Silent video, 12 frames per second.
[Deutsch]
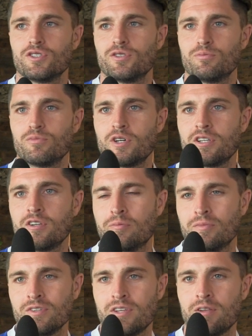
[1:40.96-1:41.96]
äh,
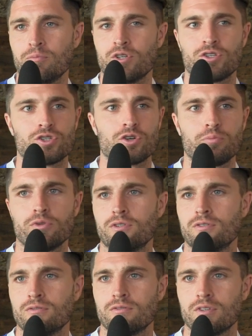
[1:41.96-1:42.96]
man nennt mich
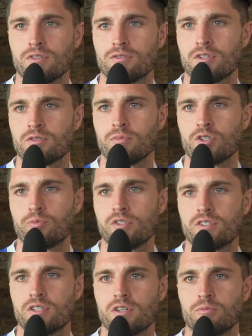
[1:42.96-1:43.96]
Stoppel also das ist mein
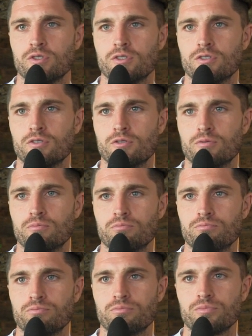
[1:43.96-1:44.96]
Spitzname. Ähm,